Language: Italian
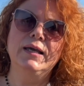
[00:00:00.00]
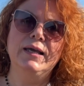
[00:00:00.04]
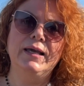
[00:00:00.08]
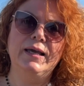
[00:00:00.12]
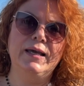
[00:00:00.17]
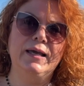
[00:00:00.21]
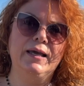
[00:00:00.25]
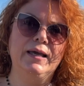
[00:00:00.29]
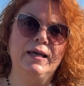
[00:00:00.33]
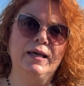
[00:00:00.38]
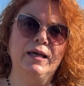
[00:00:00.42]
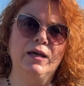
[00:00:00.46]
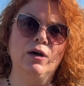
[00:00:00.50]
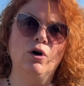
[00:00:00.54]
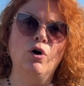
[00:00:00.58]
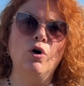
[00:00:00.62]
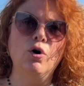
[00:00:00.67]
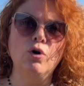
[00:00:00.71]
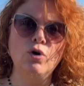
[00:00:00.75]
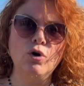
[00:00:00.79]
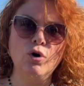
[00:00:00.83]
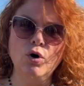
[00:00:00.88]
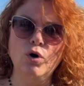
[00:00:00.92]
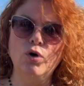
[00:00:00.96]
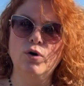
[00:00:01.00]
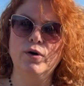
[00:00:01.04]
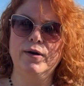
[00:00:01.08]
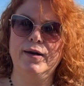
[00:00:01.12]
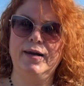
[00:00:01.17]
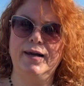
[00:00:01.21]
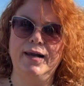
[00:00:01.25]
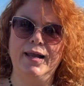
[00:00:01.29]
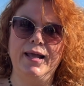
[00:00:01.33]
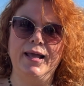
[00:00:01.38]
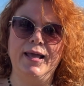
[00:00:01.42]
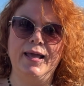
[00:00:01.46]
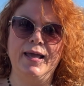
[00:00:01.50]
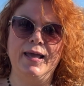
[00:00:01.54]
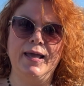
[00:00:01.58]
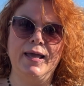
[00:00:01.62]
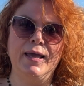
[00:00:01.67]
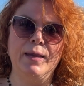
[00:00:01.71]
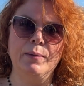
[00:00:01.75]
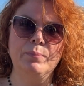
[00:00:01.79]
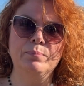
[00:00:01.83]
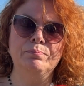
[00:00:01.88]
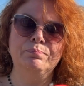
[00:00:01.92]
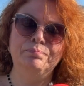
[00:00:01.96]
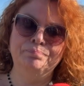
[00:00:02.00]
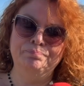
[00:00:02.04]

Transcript: eh, occorre